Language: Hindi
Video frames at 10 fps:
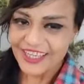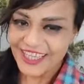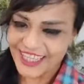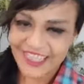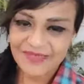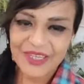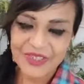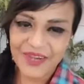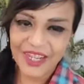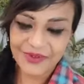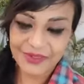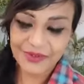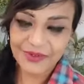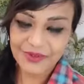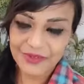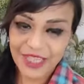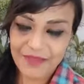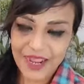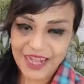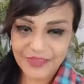कैसे भी छुआ है उस, उसके
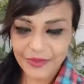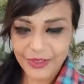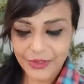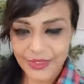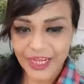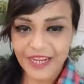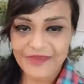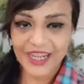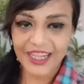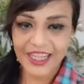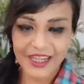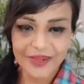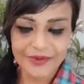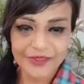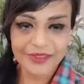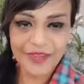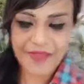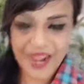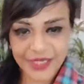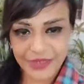पैर सबको छूने ही पड़ेंगे उसके
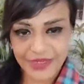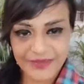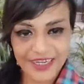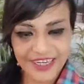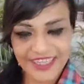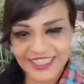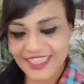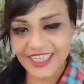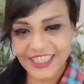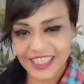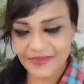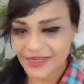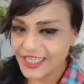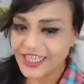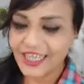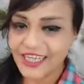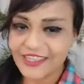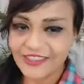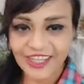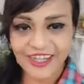पैर छुए बिना किसी का जीवन ही नहीं है
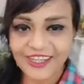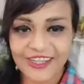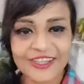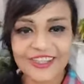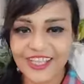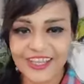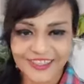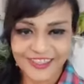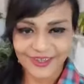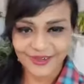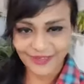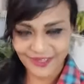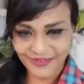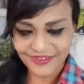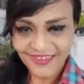अंधेरा ही अंधेरा है चारों तरफ